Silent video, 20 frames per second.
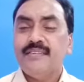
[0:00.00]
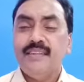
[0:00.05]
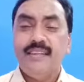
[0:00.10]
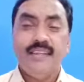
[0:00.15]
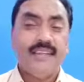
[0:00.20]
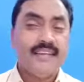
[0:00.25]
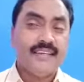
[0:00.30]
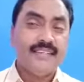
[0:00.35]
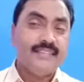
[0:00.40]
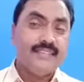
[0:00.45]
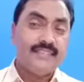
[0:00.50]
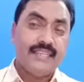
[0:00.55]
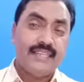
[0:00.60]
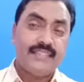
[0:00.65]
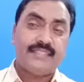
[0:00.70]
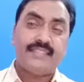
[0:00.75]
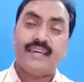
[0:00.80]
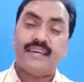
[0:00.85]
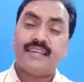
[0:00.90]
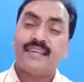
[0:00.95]
लेकिन
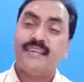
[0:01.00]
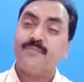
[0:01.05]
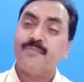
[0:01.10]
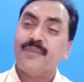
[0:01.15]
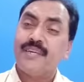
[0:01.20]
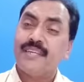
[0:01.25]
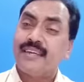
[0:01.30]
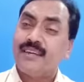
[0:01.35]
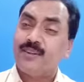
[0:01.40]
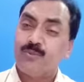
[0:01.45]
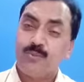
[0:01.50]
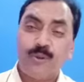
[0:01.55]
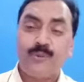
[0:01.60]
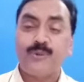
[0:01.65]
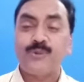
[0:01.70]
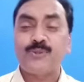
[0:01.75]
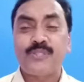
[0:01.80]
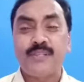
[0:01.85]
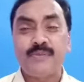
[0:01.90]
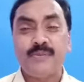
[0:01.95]
जैसा कि मेरे
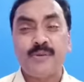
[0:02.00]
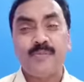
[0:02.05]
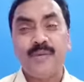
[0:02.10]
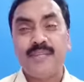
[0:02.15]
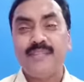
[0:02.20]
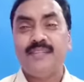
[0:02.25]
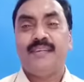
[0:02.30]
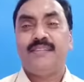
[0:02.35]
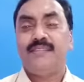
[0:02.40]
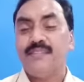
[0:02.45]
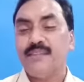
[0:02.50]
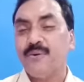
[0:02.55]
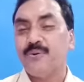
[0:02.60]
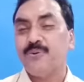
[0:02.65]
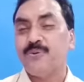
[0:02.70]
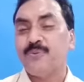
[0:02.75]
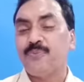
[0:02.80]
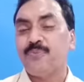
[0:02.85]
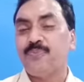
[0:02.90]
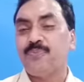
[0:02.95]
अनुभवों से भी मैं जानता
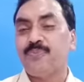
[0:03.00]
हूँ